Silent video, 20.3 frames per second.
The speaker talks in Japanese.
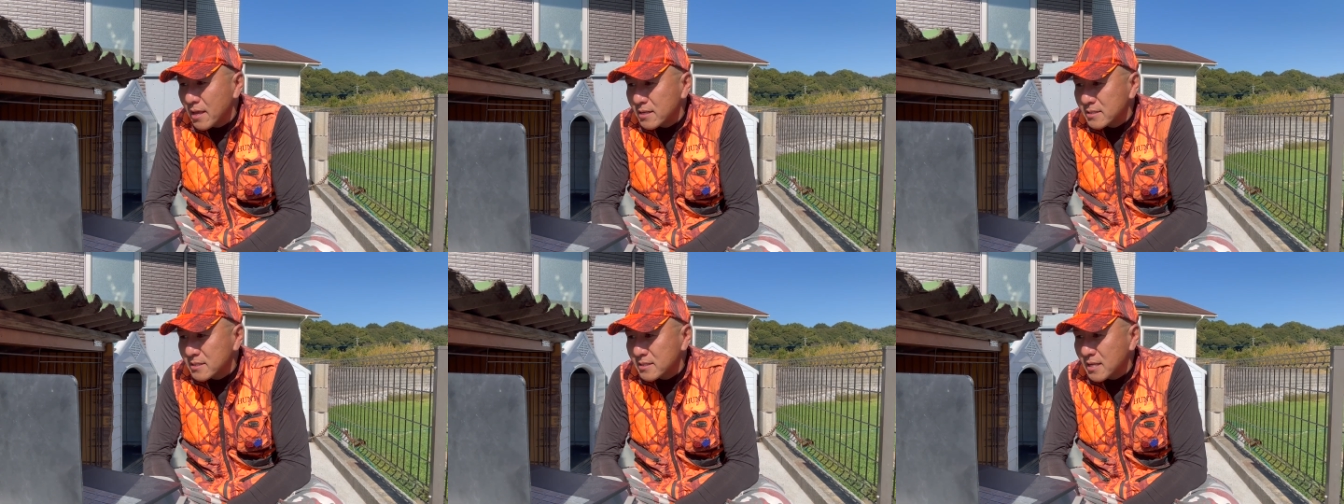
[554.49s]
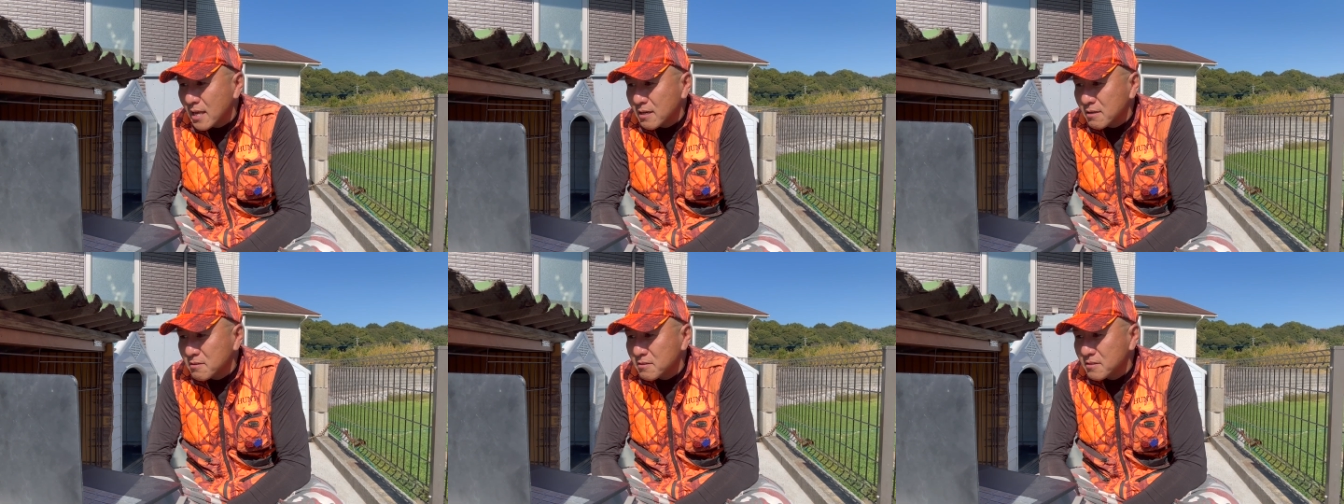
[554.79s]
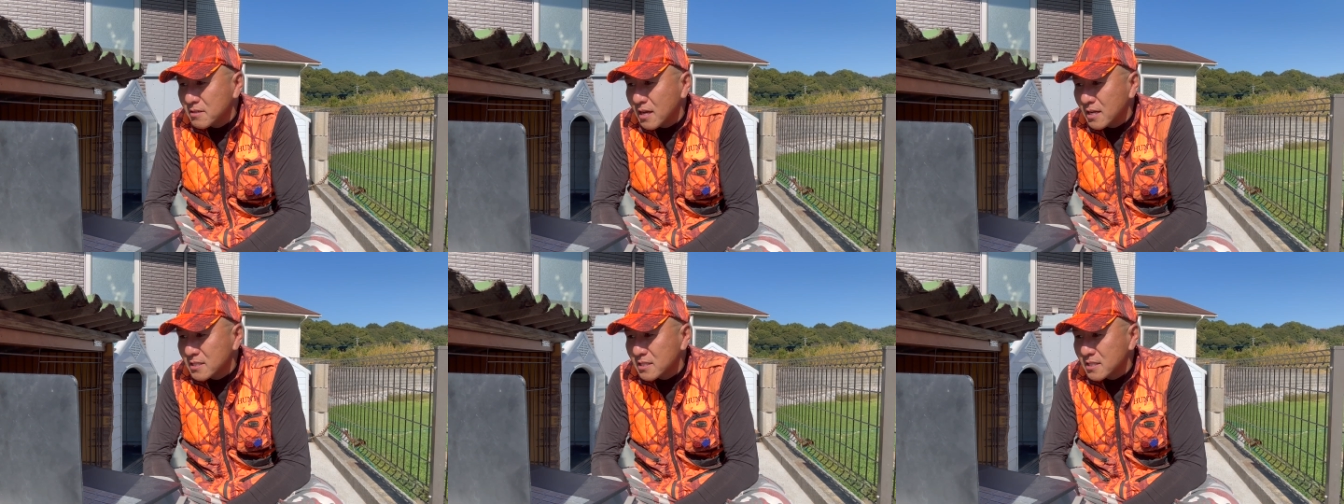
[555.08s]

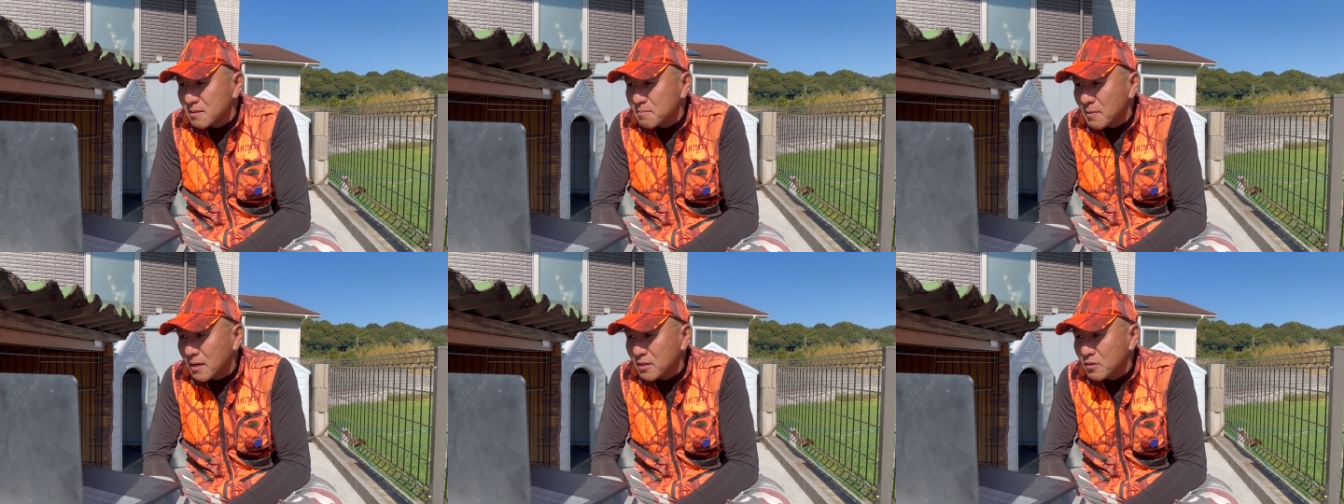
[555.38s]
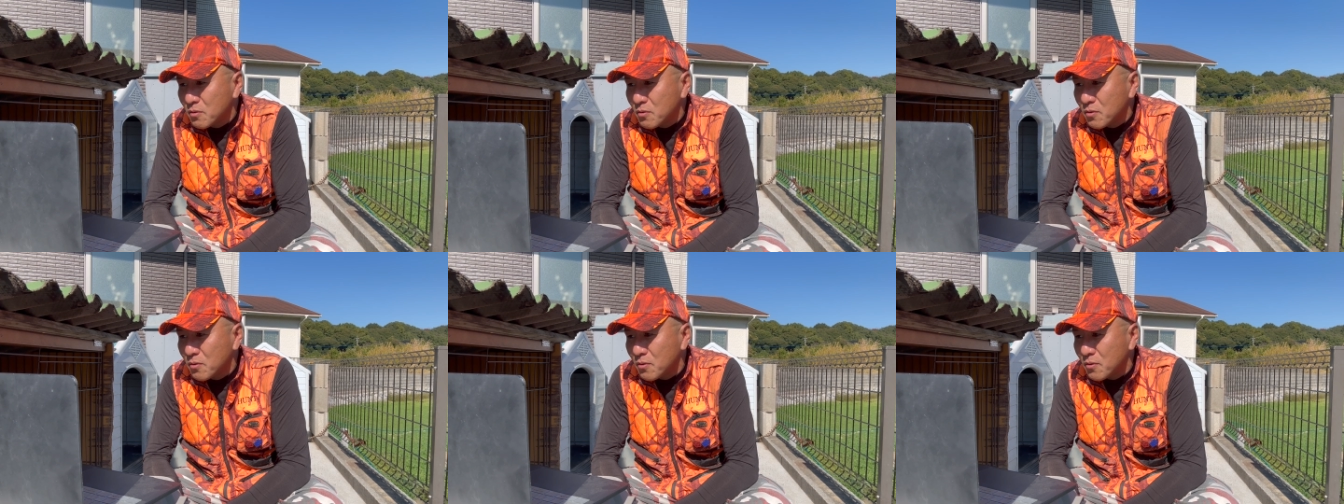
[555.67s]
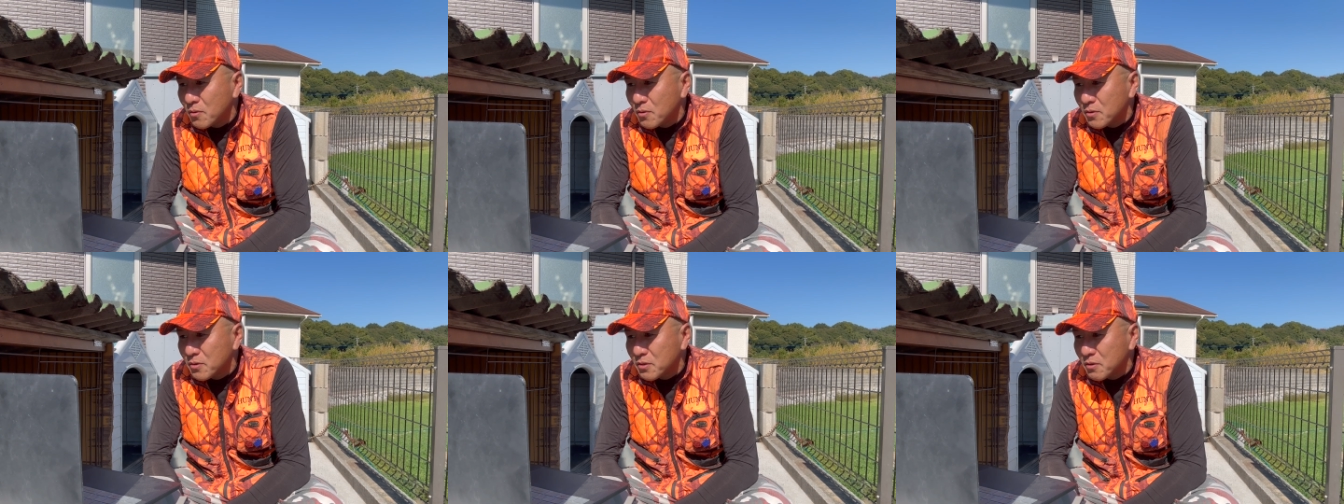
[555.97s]
桜島
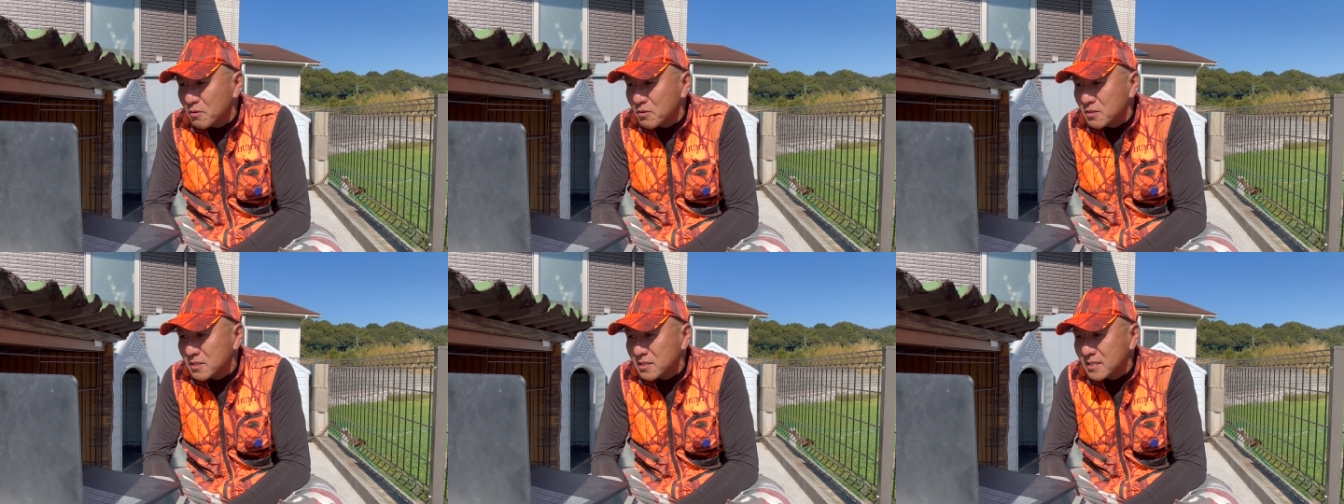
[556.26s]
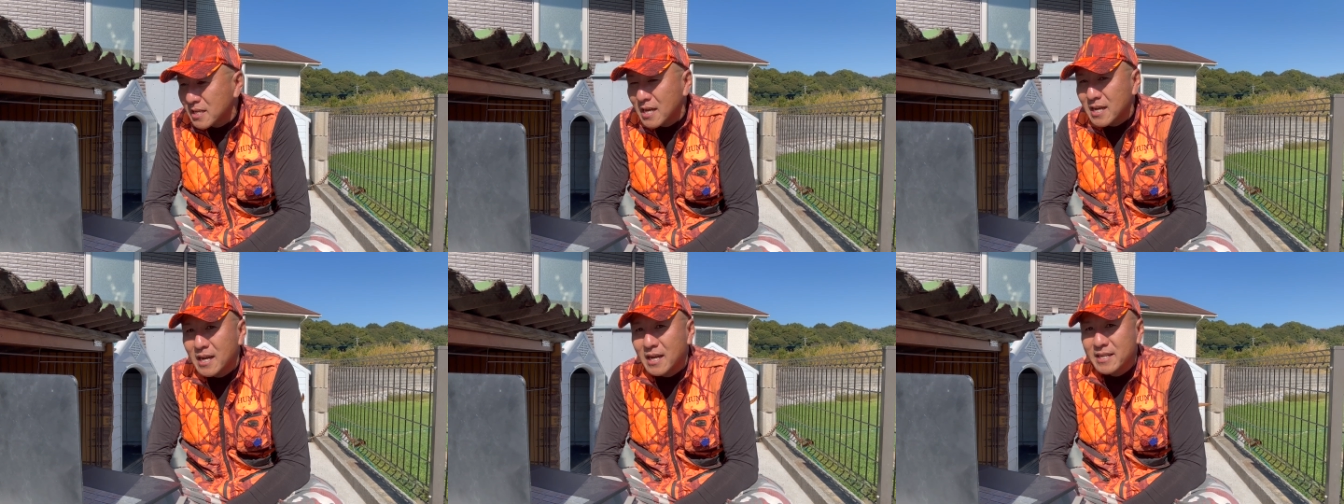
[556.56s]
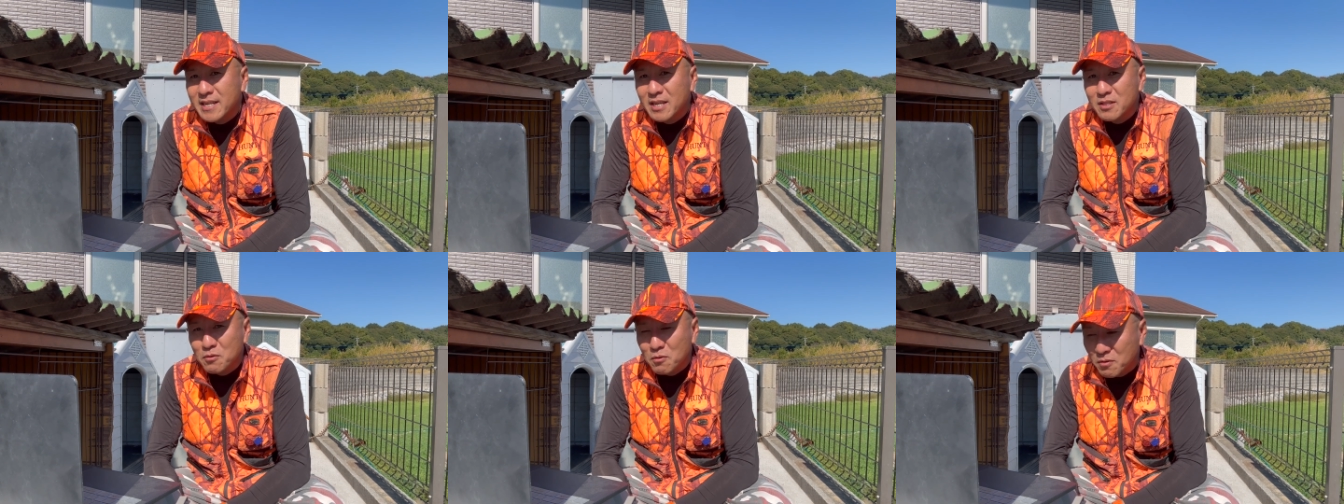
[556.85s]
の漁師さん、あ
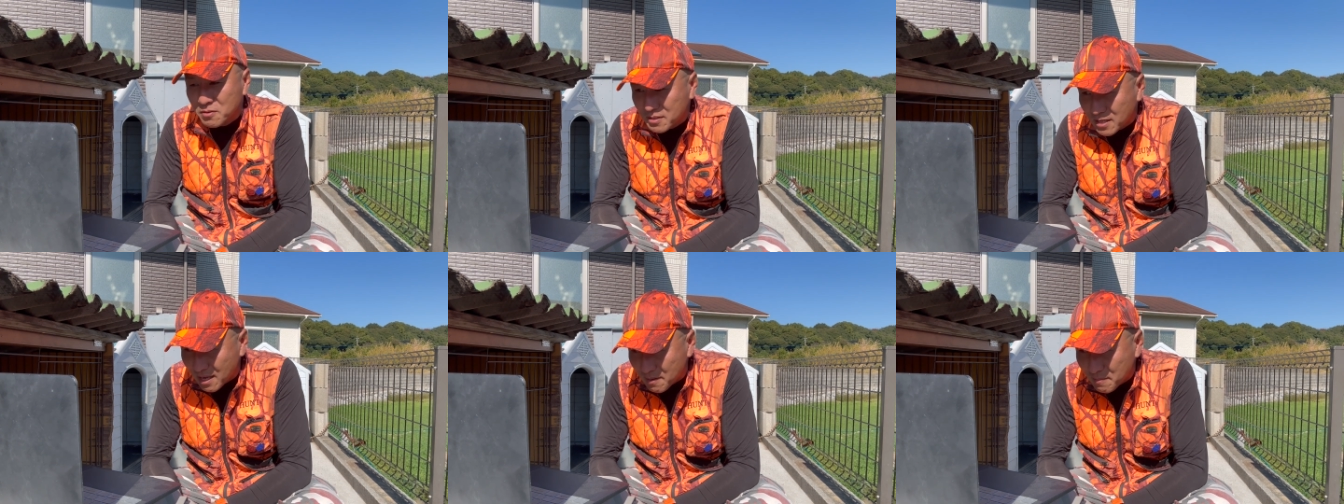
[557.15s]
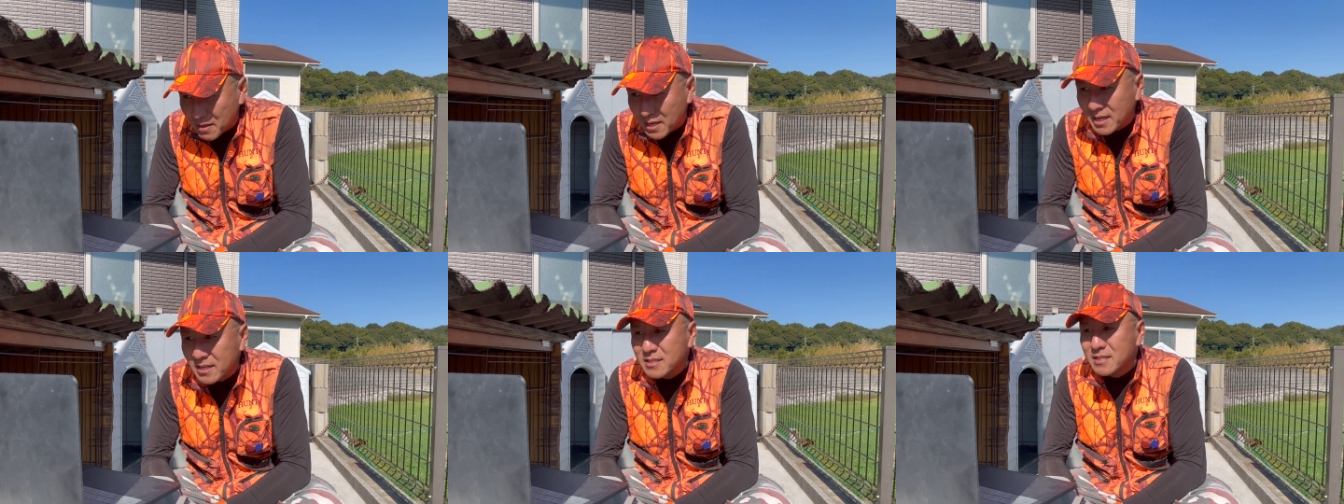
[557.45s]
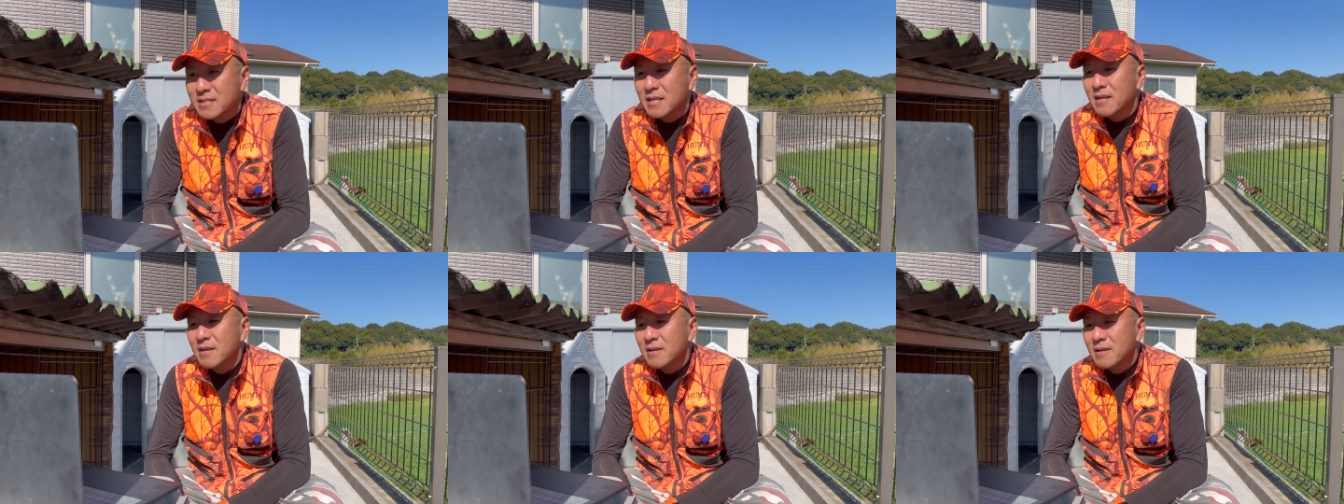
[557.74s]
りがとうございます。う